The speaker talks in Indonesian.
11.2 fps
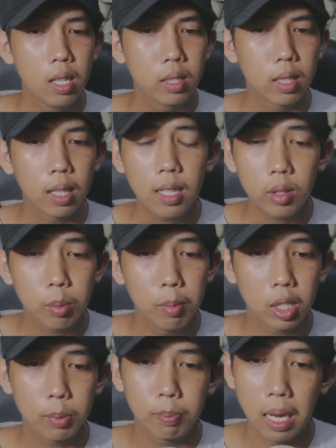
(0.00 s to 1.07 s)
setengah
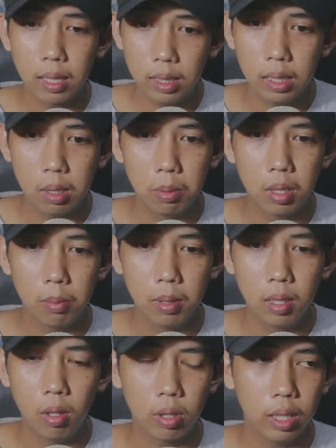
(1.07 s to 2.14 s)
sebelas pagi
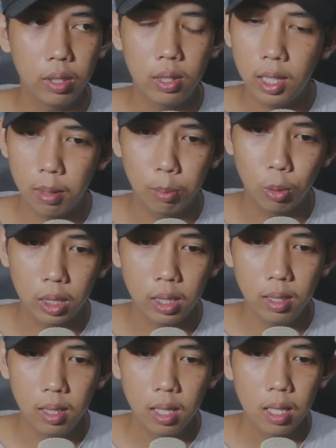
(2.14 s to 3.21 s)
teman-teman. Oke siang mungkin.